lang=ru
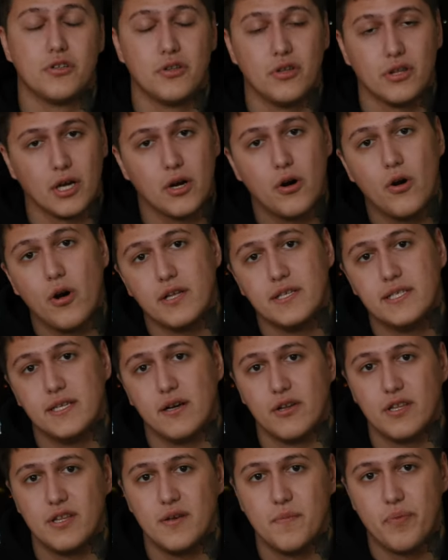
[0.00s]
что такое
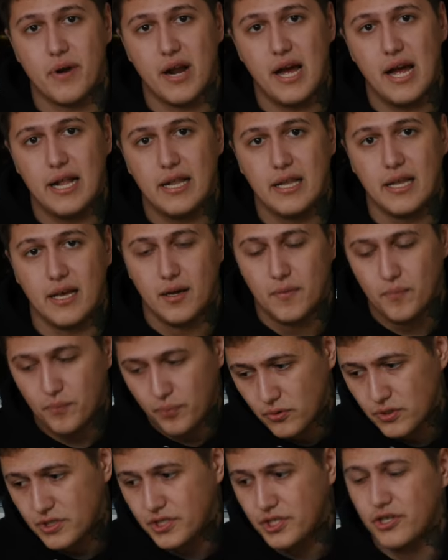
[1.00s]
делать неправильно.
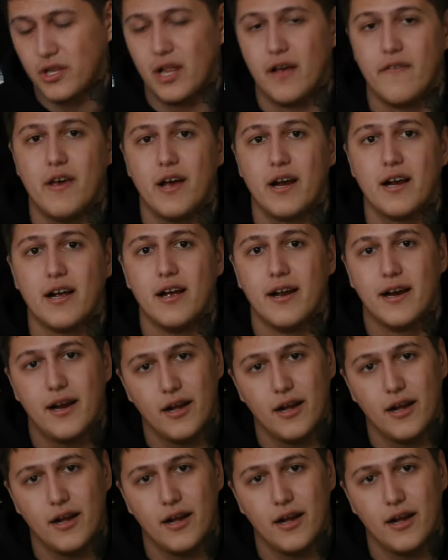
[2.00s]
Пусть человек,